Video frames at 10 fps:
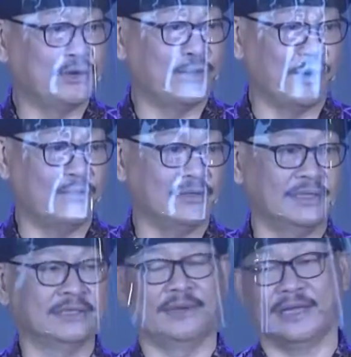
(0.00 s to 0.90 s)
juga dong
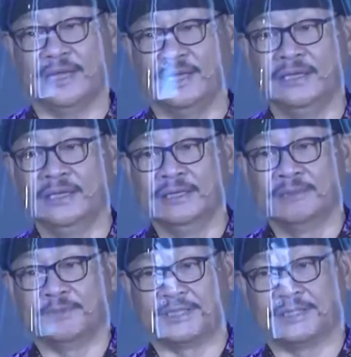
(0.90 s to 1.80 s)
ya sebagai
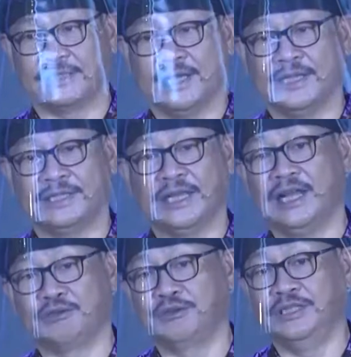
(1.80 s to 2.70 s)
peserta kita
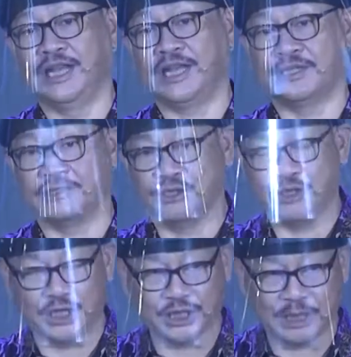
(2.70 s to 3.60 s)
langsung dijadikan
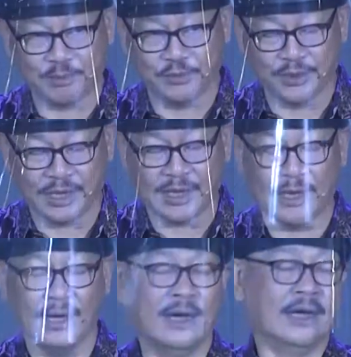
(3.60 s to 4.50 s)
kanseler. Jadi kita
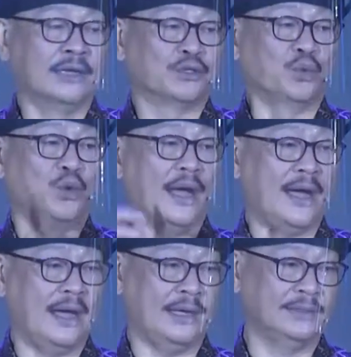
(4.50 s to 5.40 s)
punya
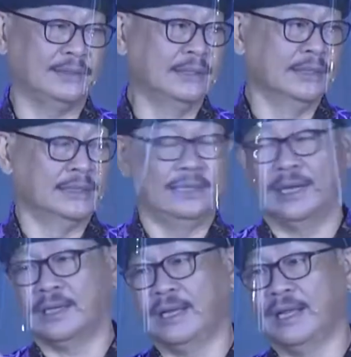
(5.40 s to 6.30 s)
tugas
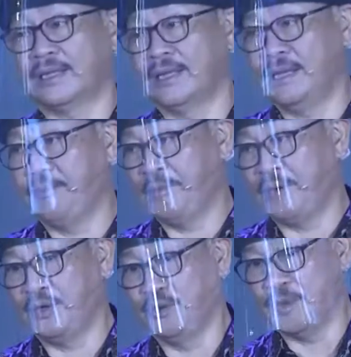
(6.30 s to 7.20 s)
ya kelihatannya
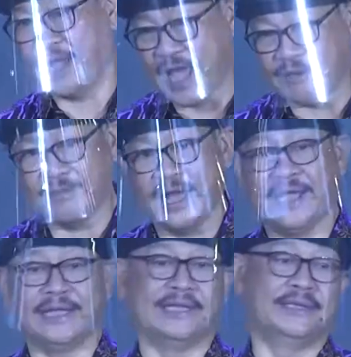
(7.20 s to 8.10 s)
memang lumayan
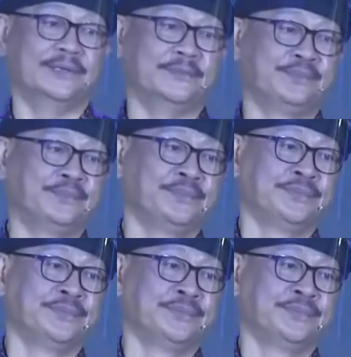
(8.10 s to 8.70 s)
baik gitu loh.